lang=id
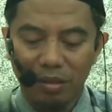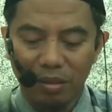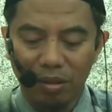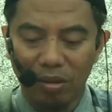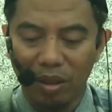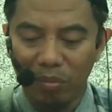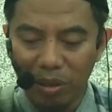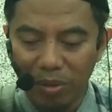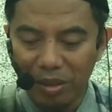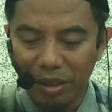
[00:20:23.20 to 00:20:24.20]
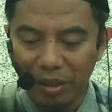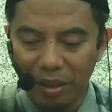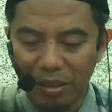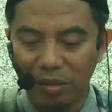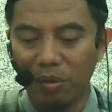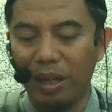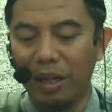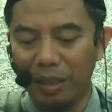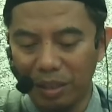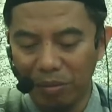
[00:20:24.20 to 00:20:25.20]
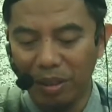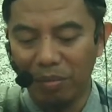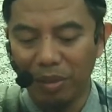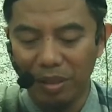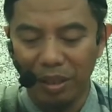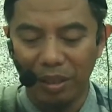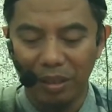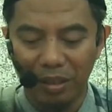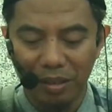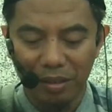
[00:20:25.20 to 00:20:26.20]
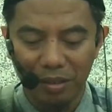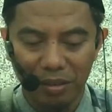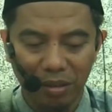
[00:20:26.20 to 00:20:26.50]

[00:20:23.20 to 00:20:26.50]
kalau ngambil bahasa Inggris memang ahli di bidang bahasa Inggris.